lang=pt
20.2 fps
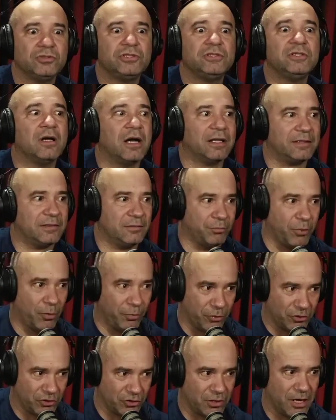de, a,
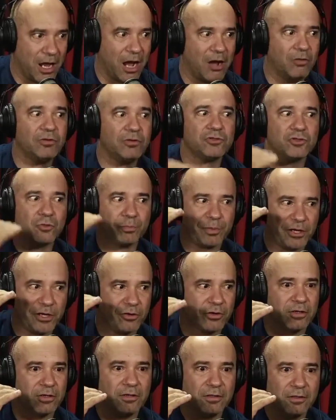proporcional
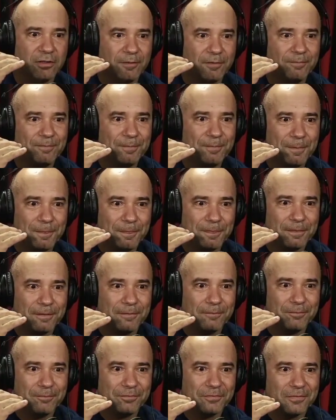superior. Show de
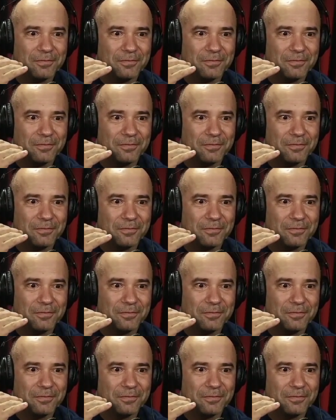bola isso